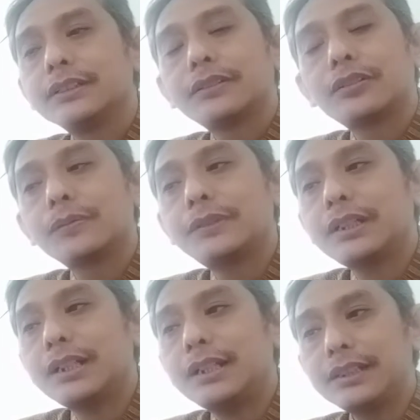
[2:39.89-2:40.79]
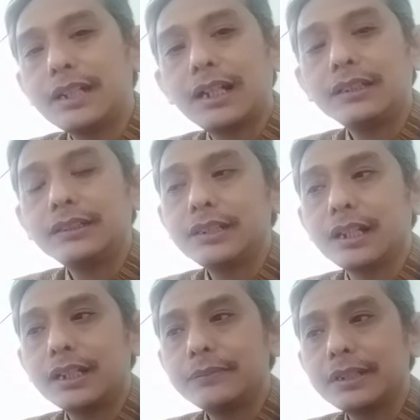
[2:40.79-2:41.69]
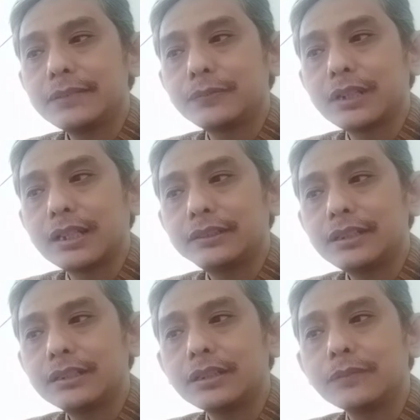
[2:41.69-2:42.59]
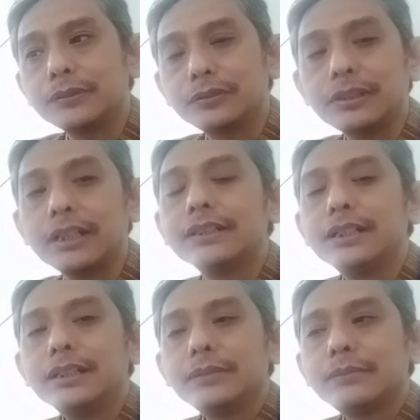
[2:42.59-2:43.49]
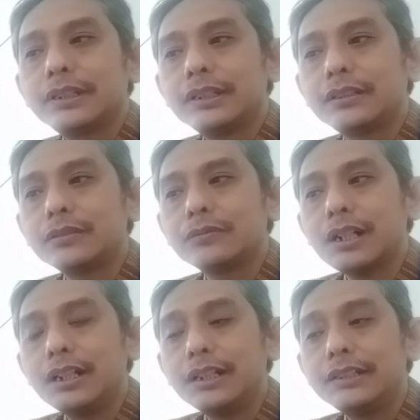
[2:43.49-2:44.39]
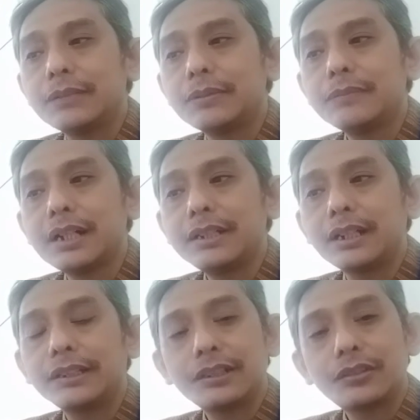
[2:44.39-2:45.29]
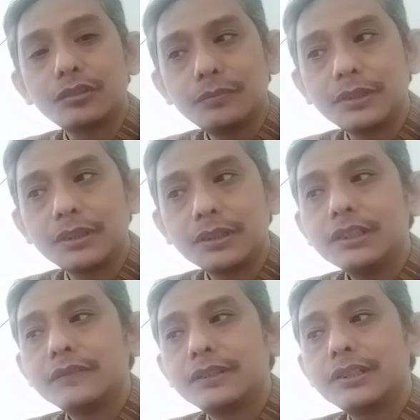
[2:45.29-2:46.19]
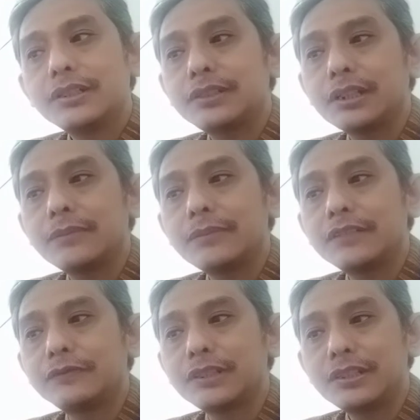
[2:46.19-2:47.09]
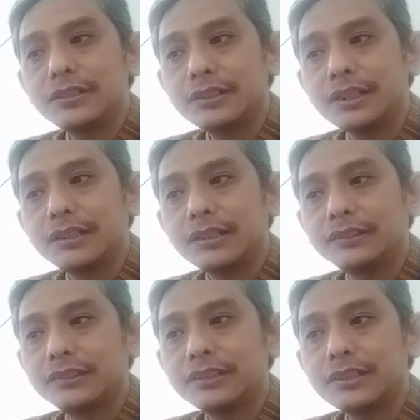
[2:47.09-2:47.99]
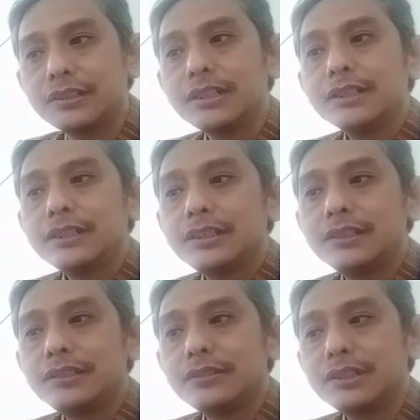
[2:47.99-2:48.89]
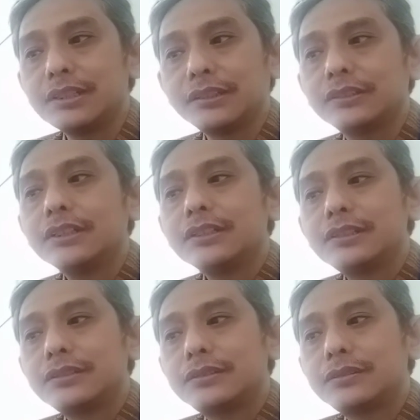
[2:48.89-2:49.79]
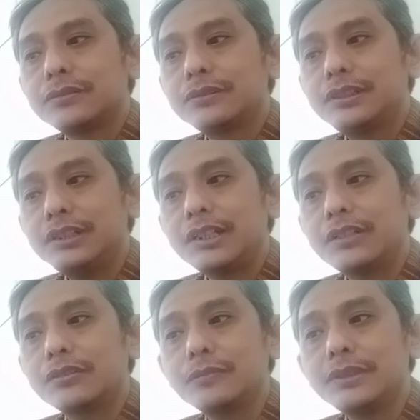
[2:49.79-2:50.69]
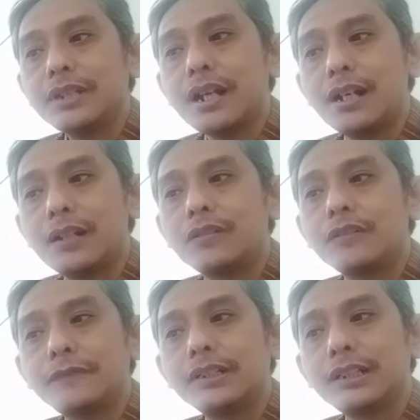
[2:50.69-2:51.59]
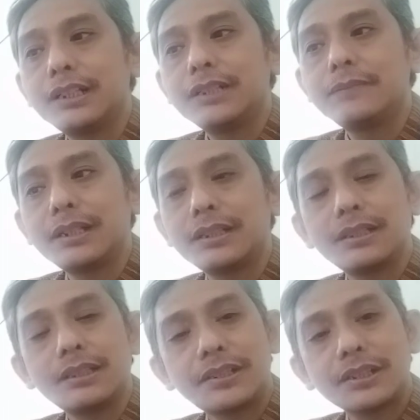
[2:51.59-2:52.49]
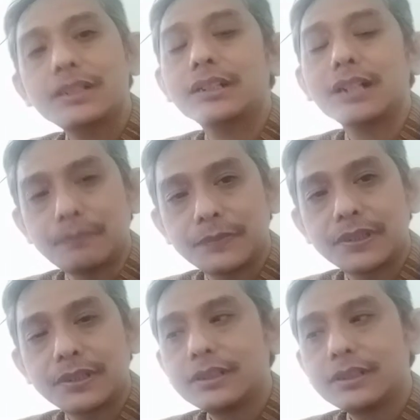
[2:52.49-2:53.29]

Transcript: korupsi adalah tindakan-tindakan manipulasi dan keputusan mengenai keuangan yang membahayakan ekonomi, financial manipulation and decision injurious to the economy are often labeled corrupt.